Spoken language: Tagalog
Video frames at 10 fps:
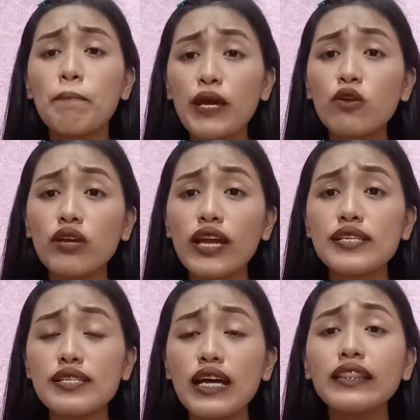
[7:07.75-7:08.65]
Pero
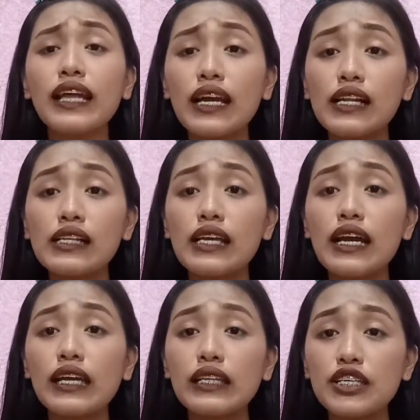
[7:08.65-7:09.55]
guys, ang tagal
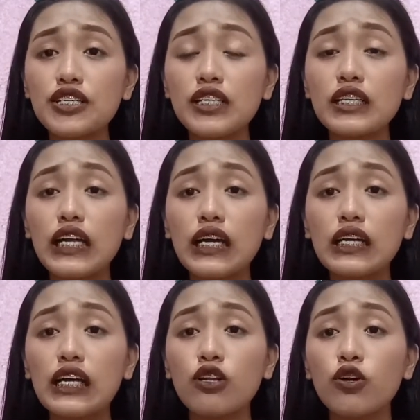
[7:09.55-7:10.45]
niya, hindi siya
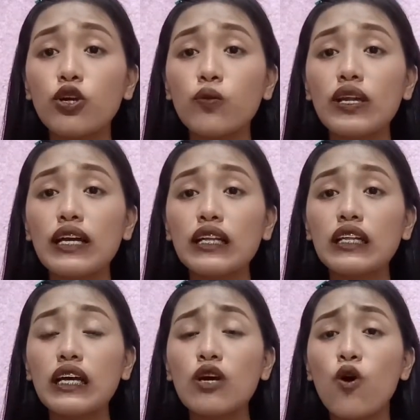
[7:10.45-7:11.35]
natanggal or walang na,